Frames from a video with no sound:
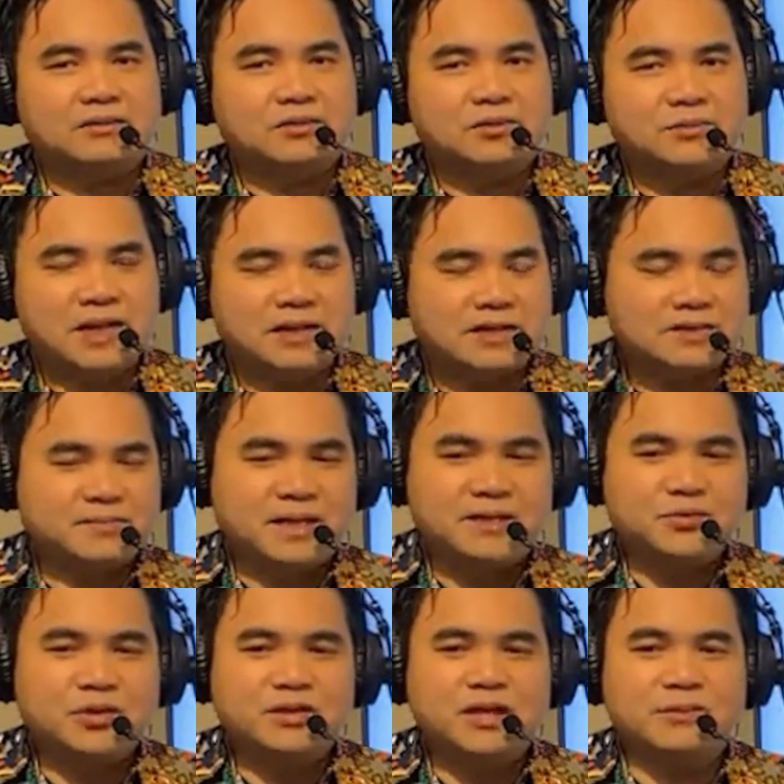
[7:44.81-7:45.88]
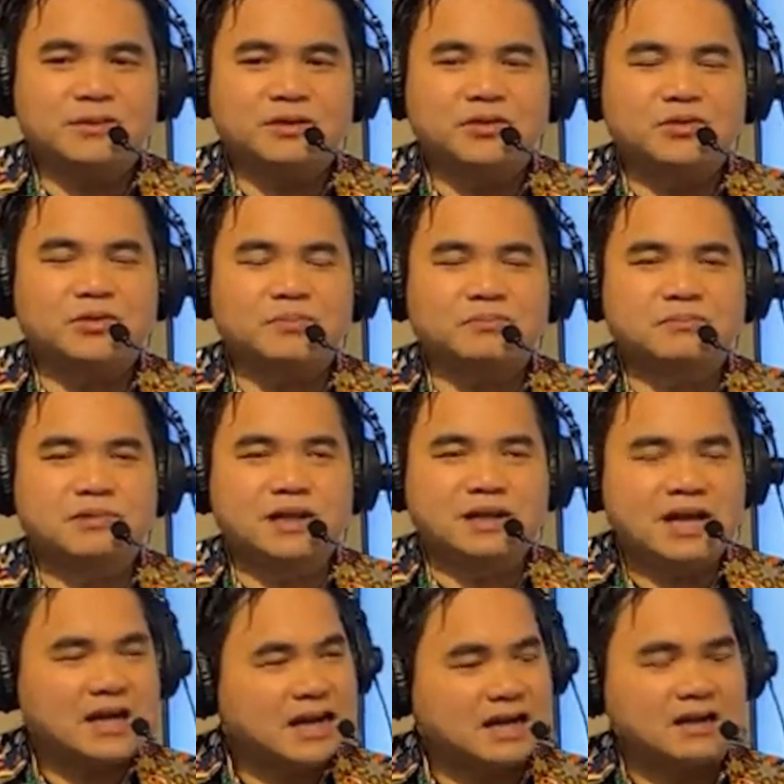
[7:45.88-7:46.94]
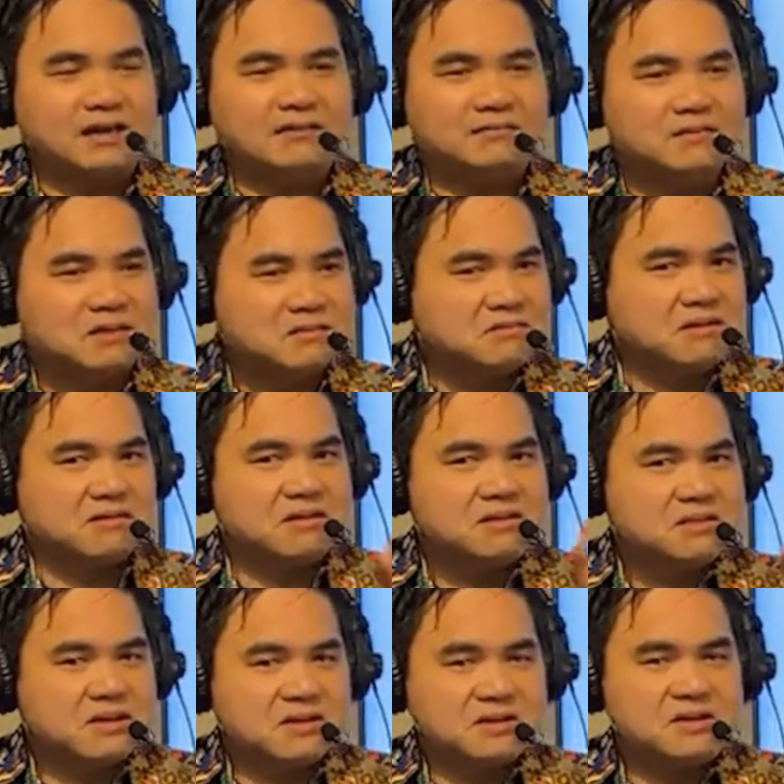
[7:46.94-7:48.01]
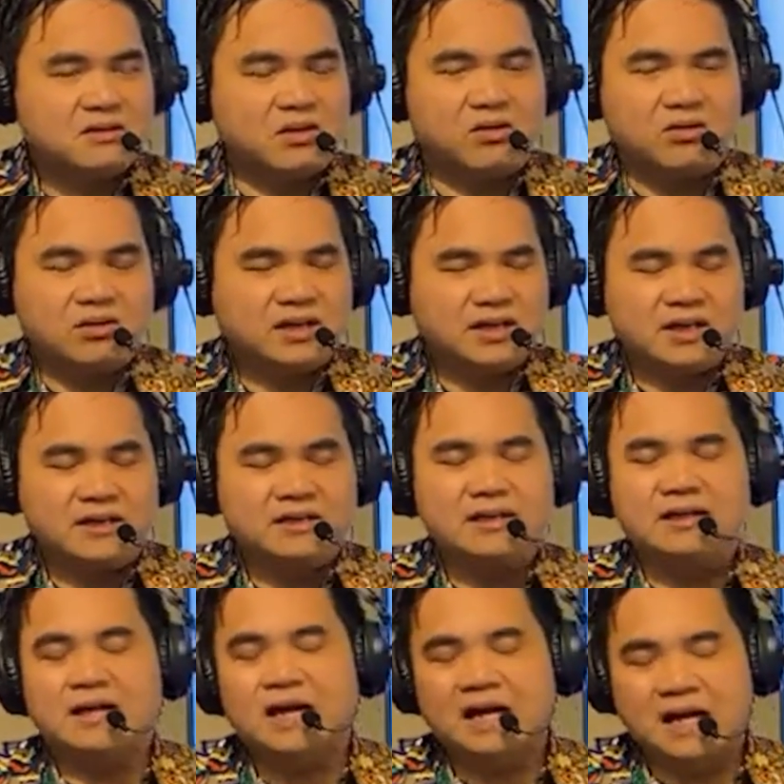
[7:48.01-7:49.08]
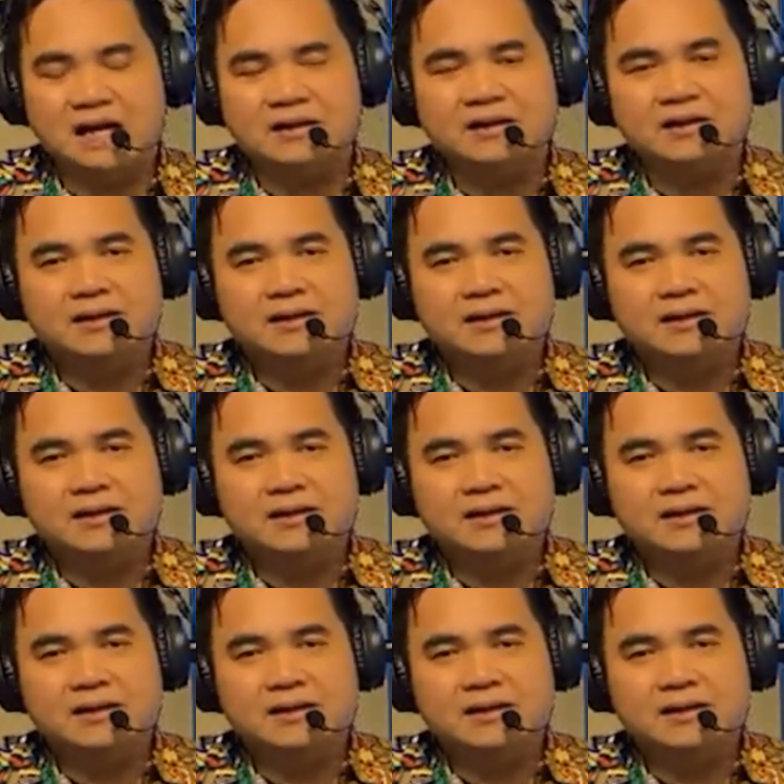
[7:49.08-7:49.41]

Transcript: tôi mang cái máy chuyên nghiệp ra tôi chụp là khác hẳn là cái từng cái sớ gỗ thế này kia là khác hẳn